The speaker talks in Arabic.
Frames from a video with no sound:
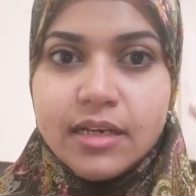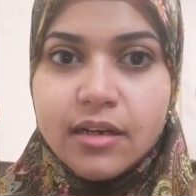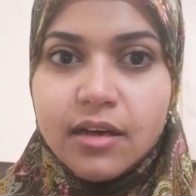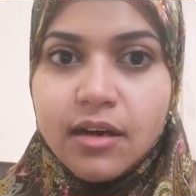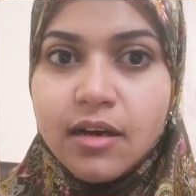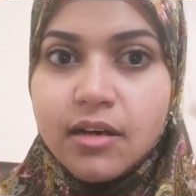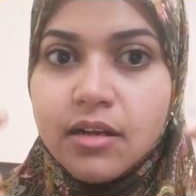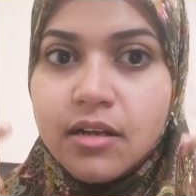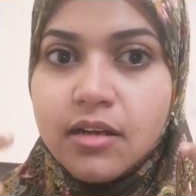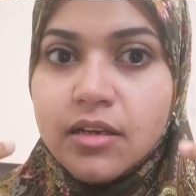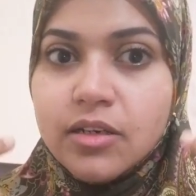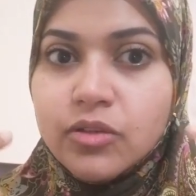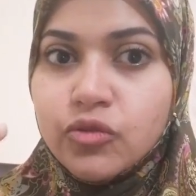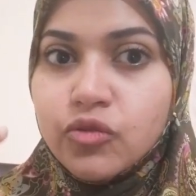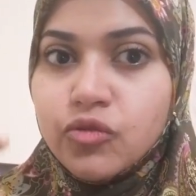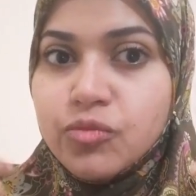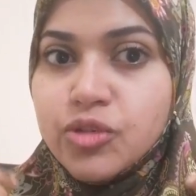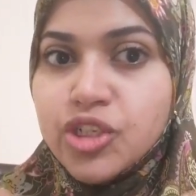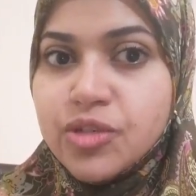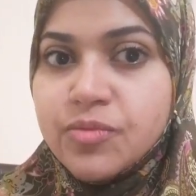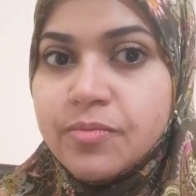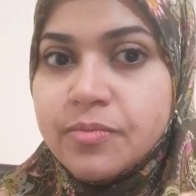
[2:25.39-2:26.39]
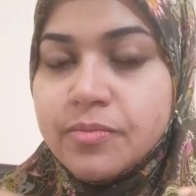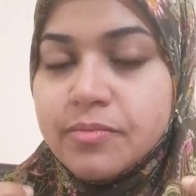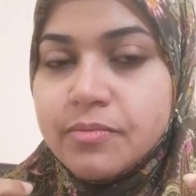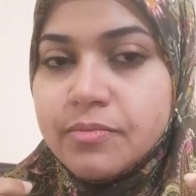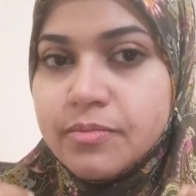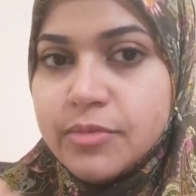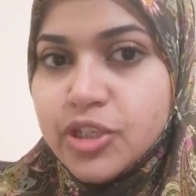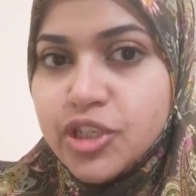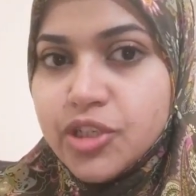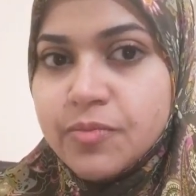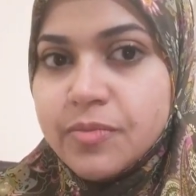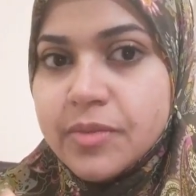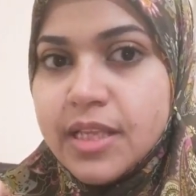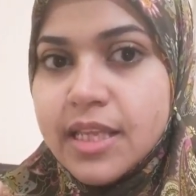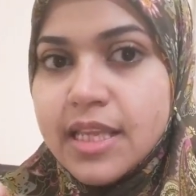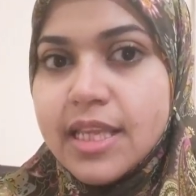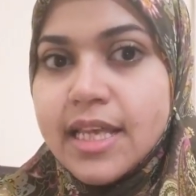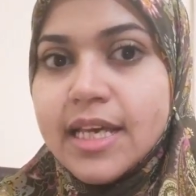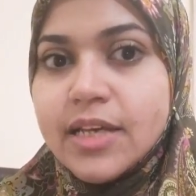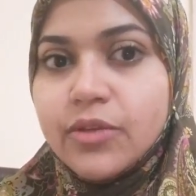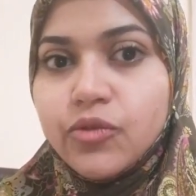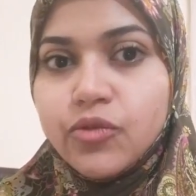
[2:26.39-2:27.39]
قراراته مش مش من
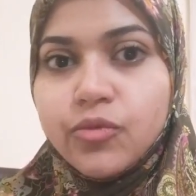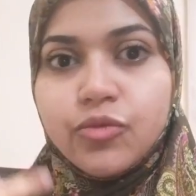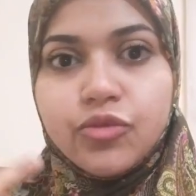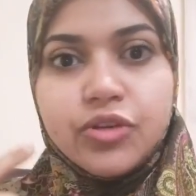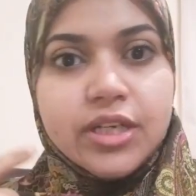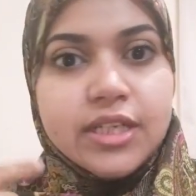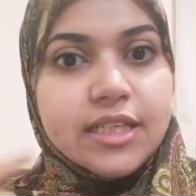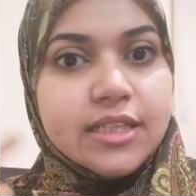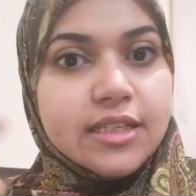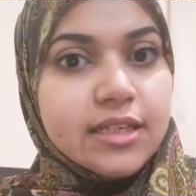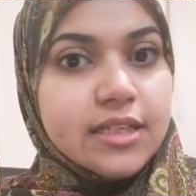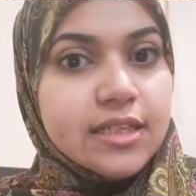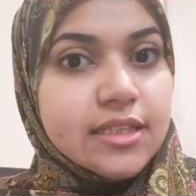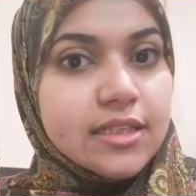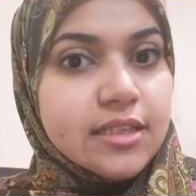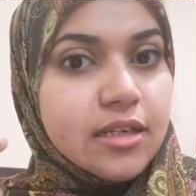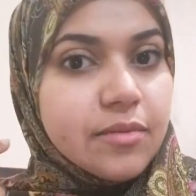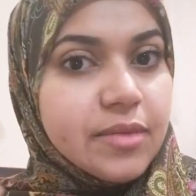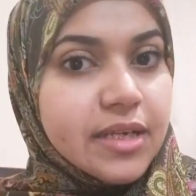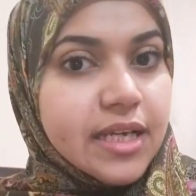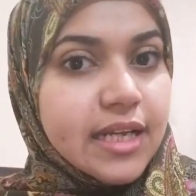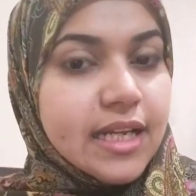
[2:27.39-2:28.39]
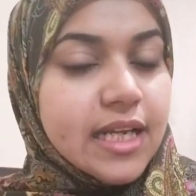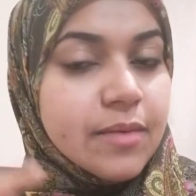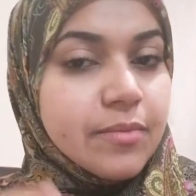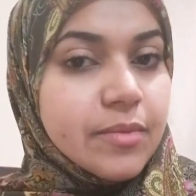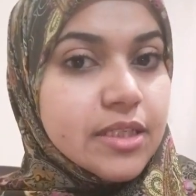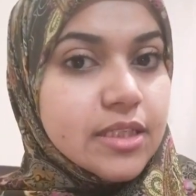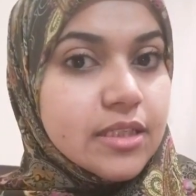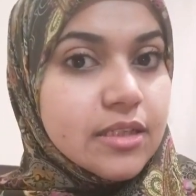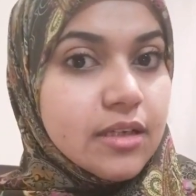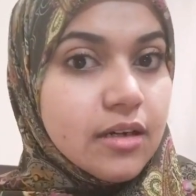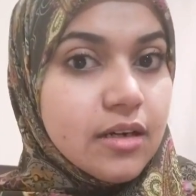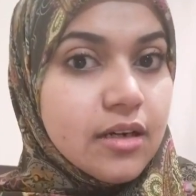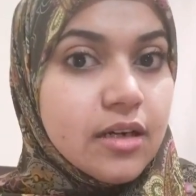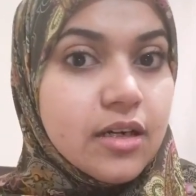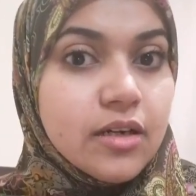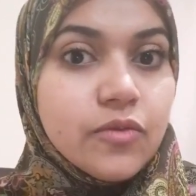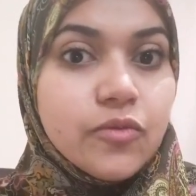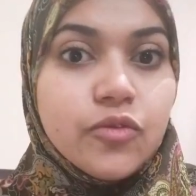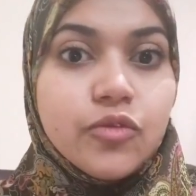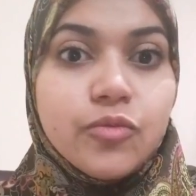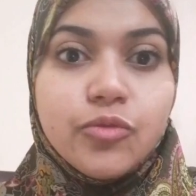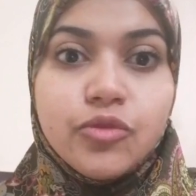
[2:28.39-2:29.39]
ذاته ممكن يتاثر بكلام
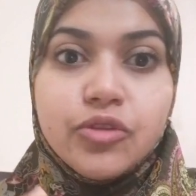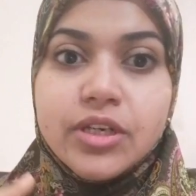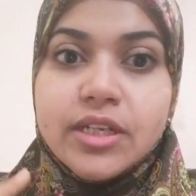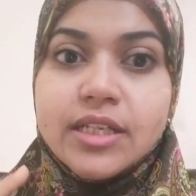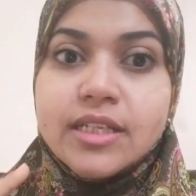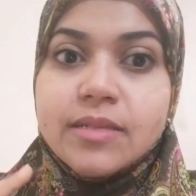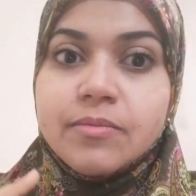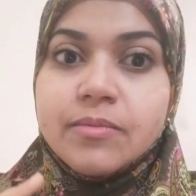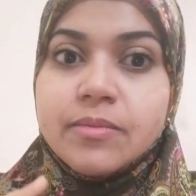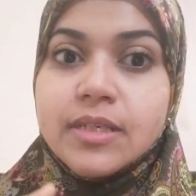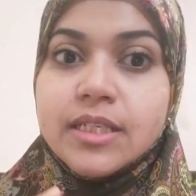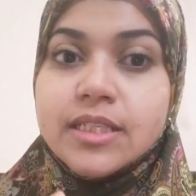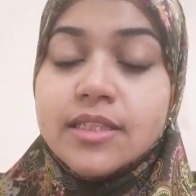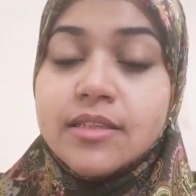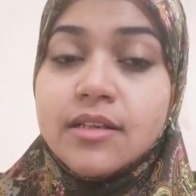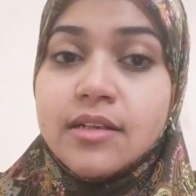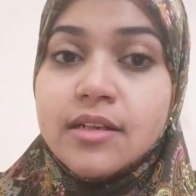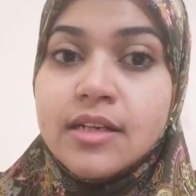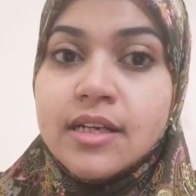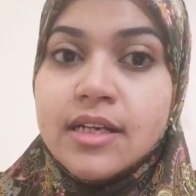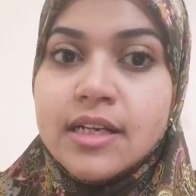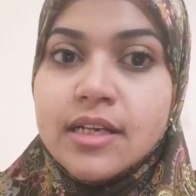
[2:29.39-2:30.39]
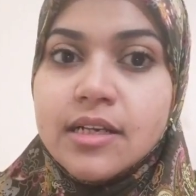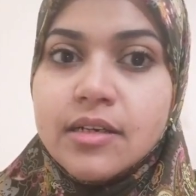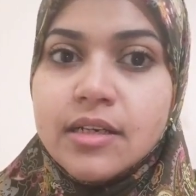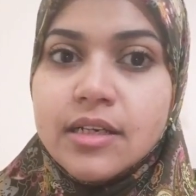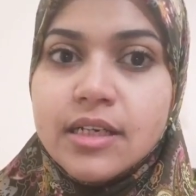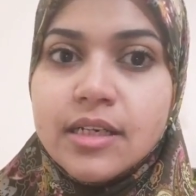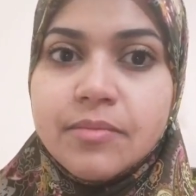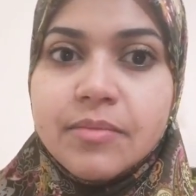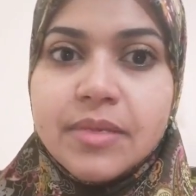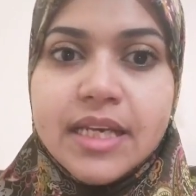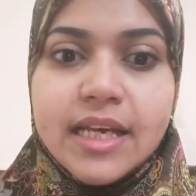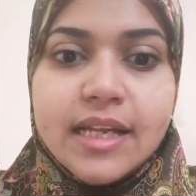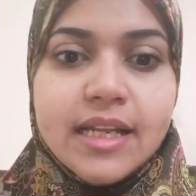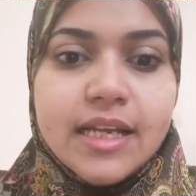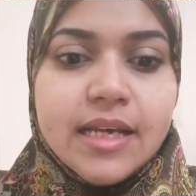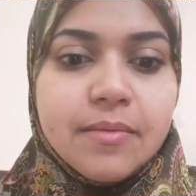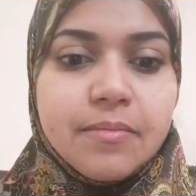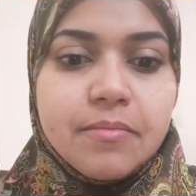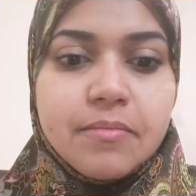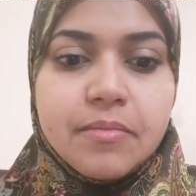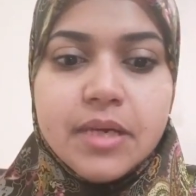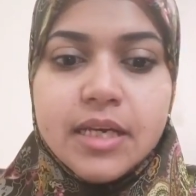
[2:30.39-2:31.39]
اصدقائه ممكن يتاثر آه،
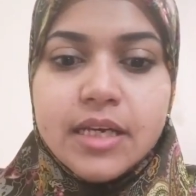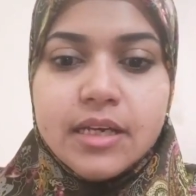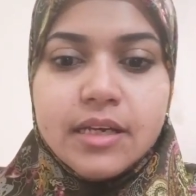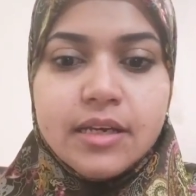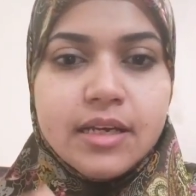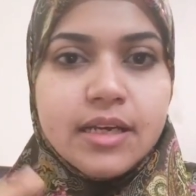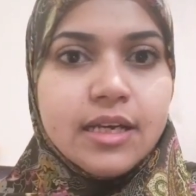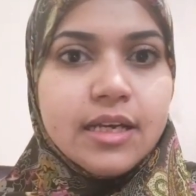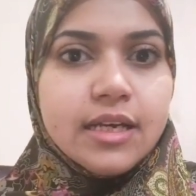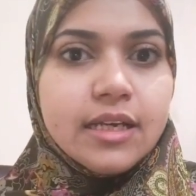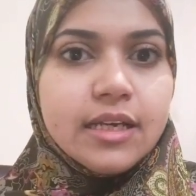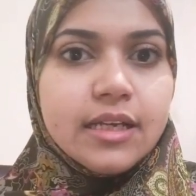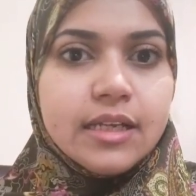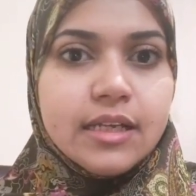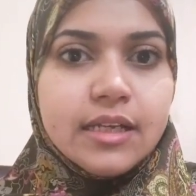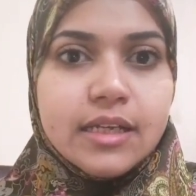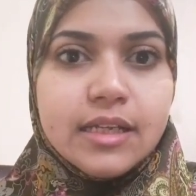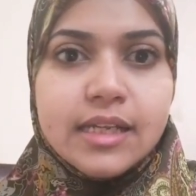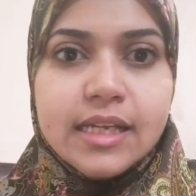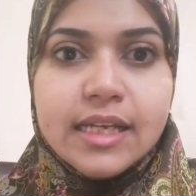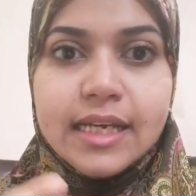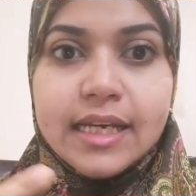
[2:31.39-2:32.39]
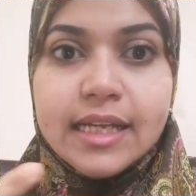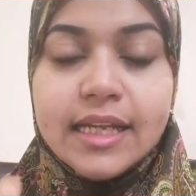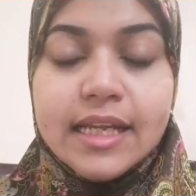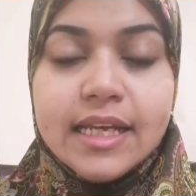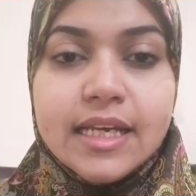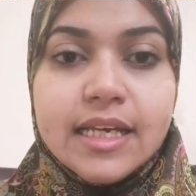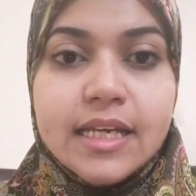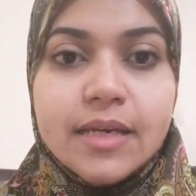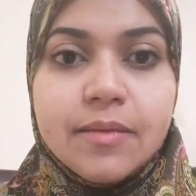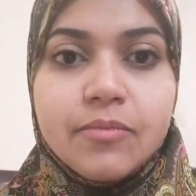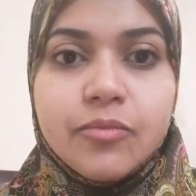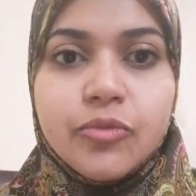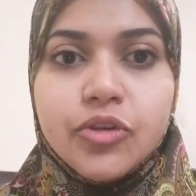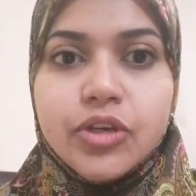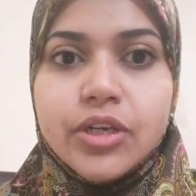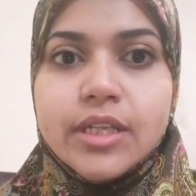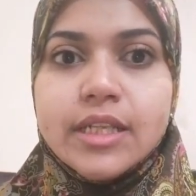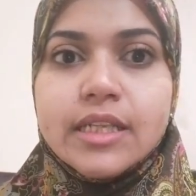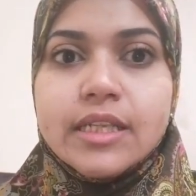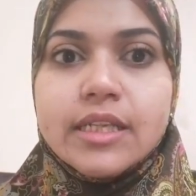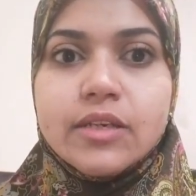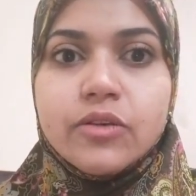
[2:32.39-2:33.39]
بكلام آه، الاعلام
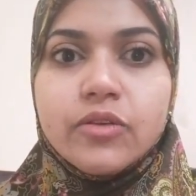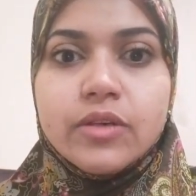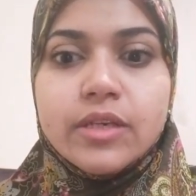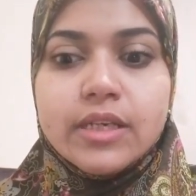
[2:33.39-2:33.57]
ممكن